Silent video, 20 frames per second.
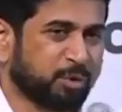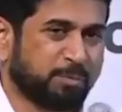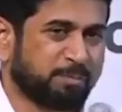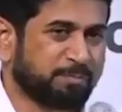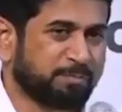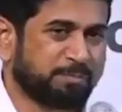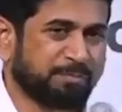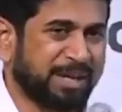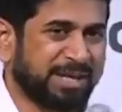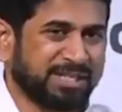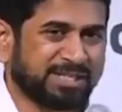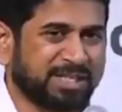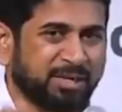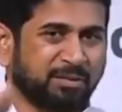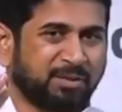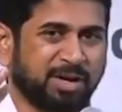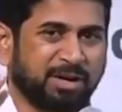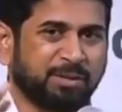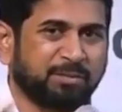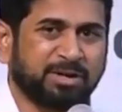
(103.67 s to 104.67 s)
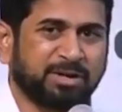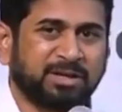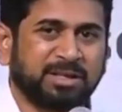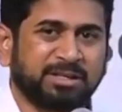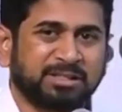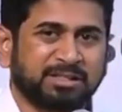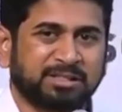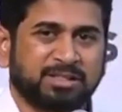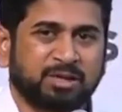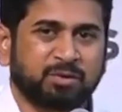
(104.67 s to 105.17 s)
पैसे वाले बनने की
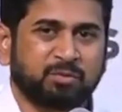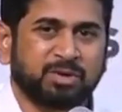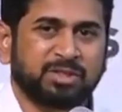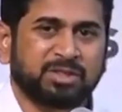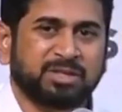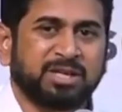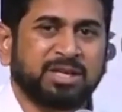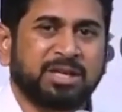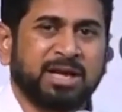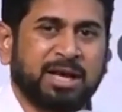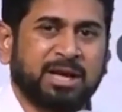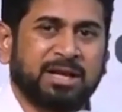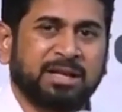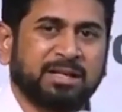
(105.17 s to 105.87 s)
जरूरत नहीं है